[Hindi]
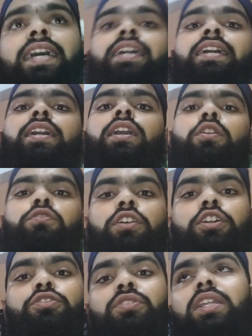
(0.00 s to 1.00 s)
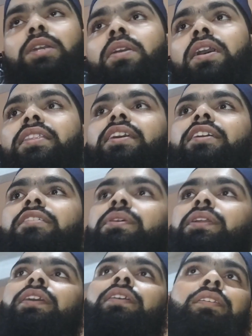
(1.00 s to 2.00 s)
रहा है उधर की छुट्टी मार दी
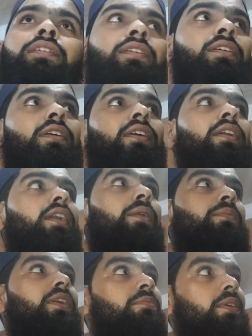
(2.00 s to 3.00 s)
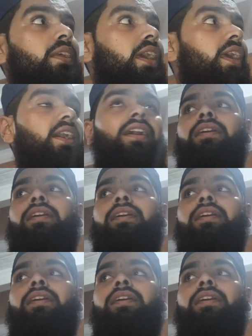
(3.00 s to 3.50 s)
अजमेर ने अभी अजमेर गया